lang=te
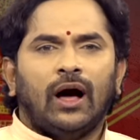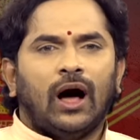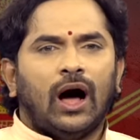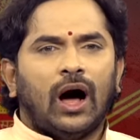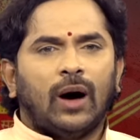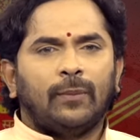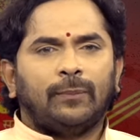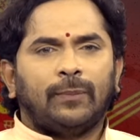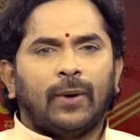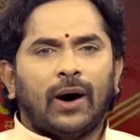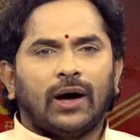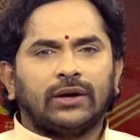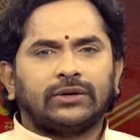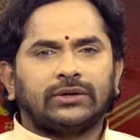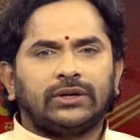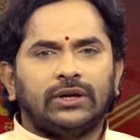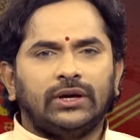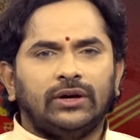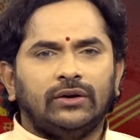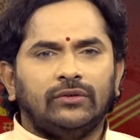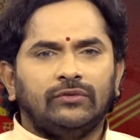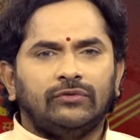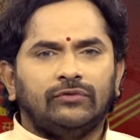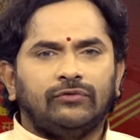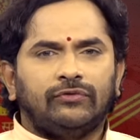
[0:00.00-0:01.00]
ఆ పార్టీ
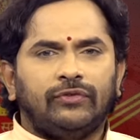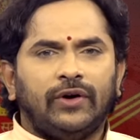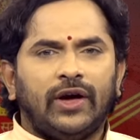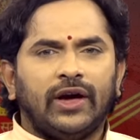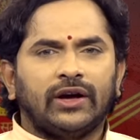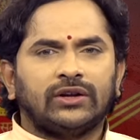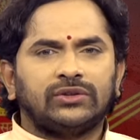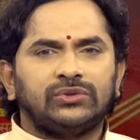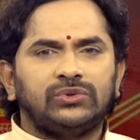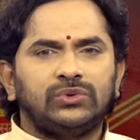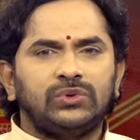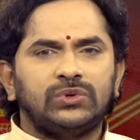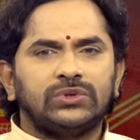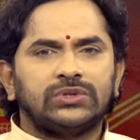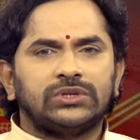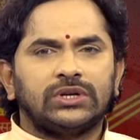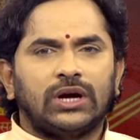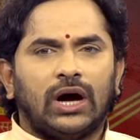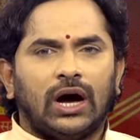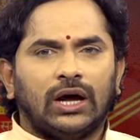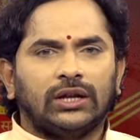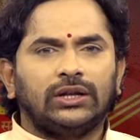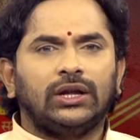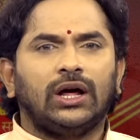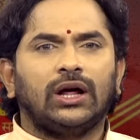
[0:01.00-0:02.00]
ఫేక్ న్యూస్
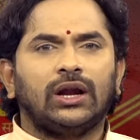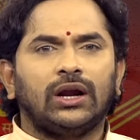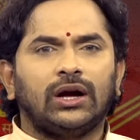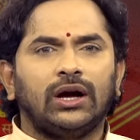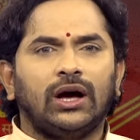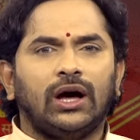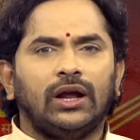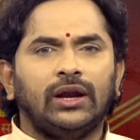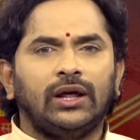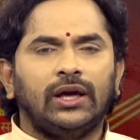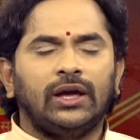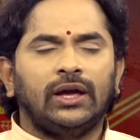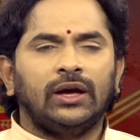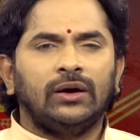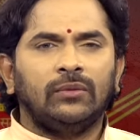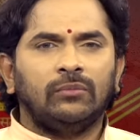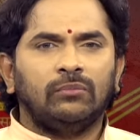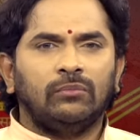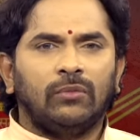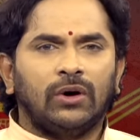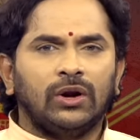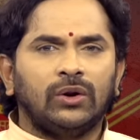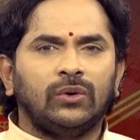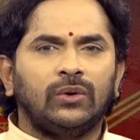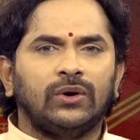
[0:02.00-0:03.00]
ఆధారంగానే
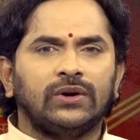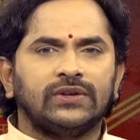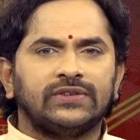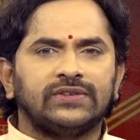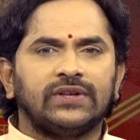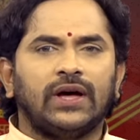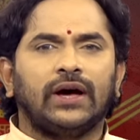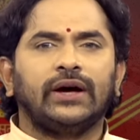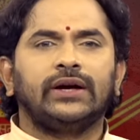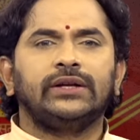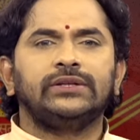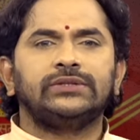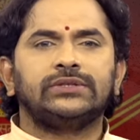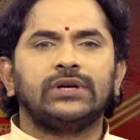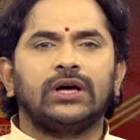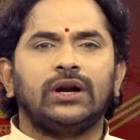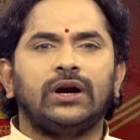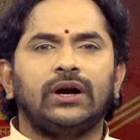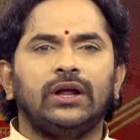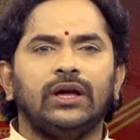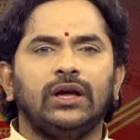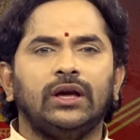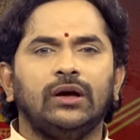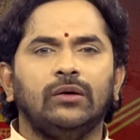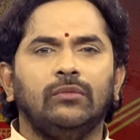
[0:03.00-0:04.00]
మనుగడ
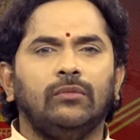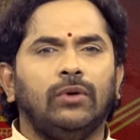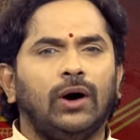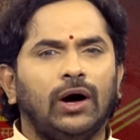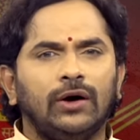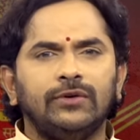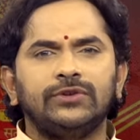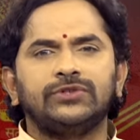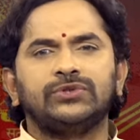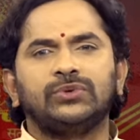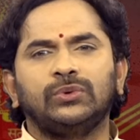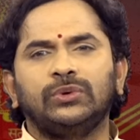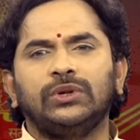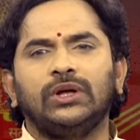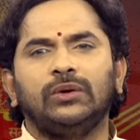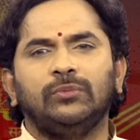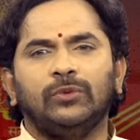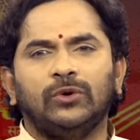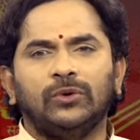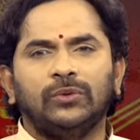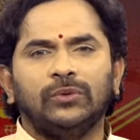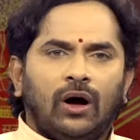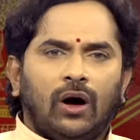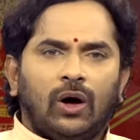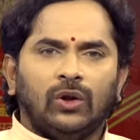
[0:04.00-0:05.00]
సాగించాలని
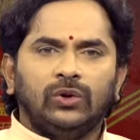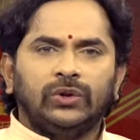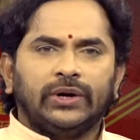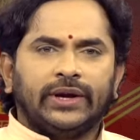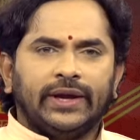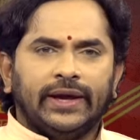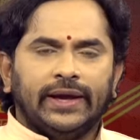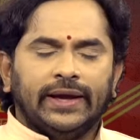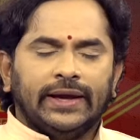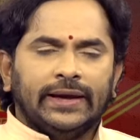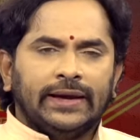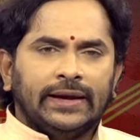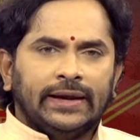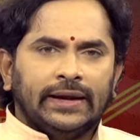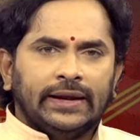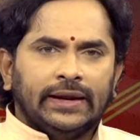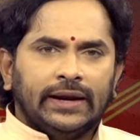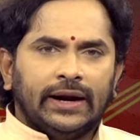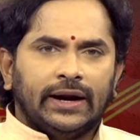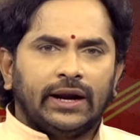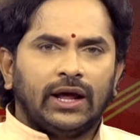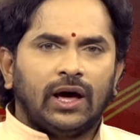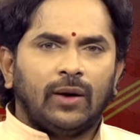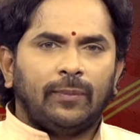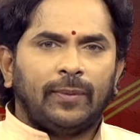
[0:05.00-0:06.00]
భావిస్తుందేమో అందుకే
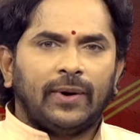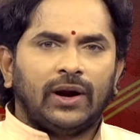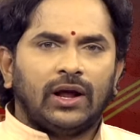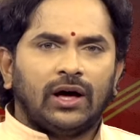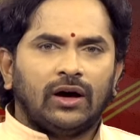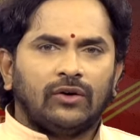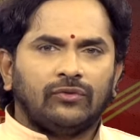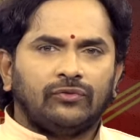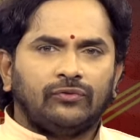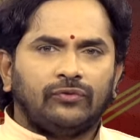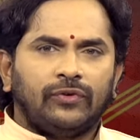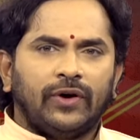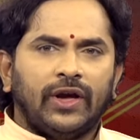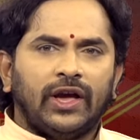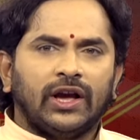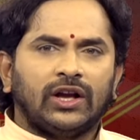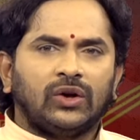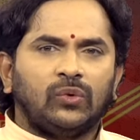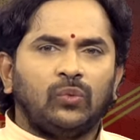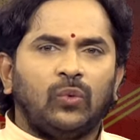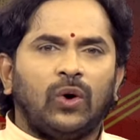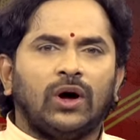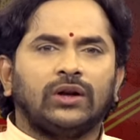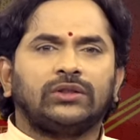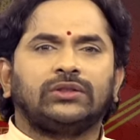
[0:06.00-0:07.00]
ఎడాపెడా ఫేక్
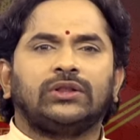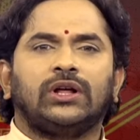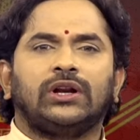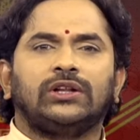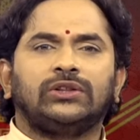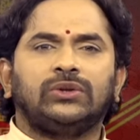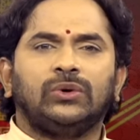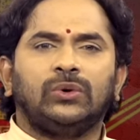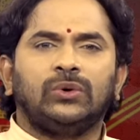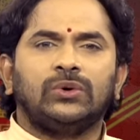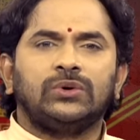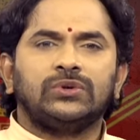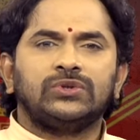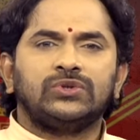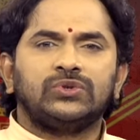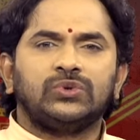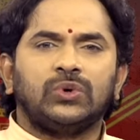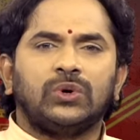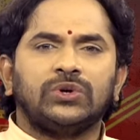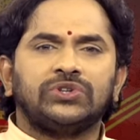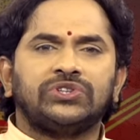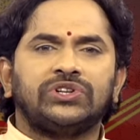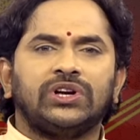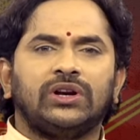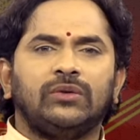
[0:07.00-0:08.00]
వార్తలతో
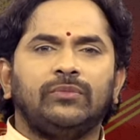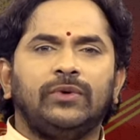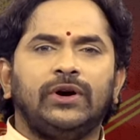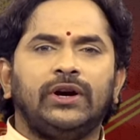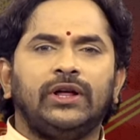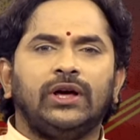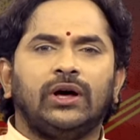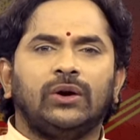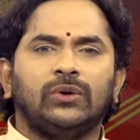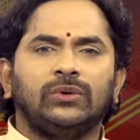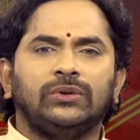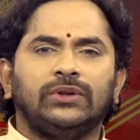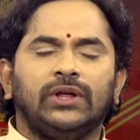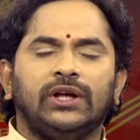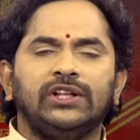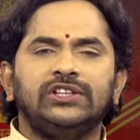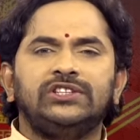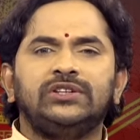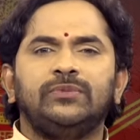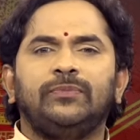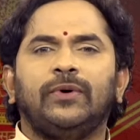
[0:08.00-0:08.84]
సోషల్ మీడియాను దంచి